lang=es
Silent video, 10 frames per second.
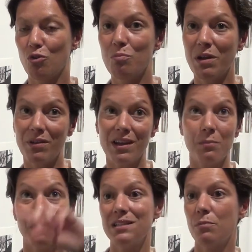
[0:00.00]
un bebé
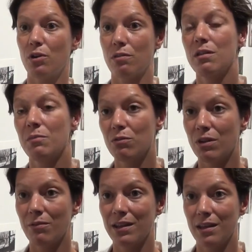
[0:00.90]
que pasa por encima de
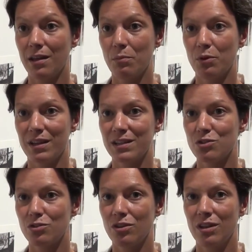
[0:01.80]
una valla, porque
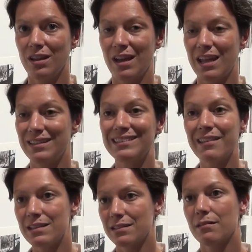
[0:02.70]
eso hay
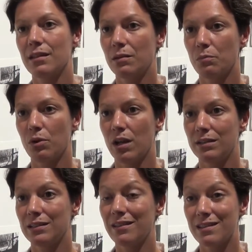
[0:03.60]
tanta distancia temporal
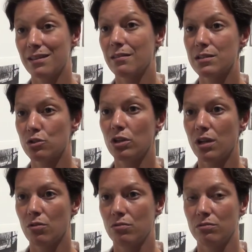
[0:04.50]
y tanta distancia
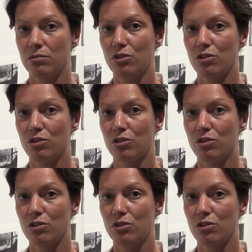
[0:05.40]
histórica con,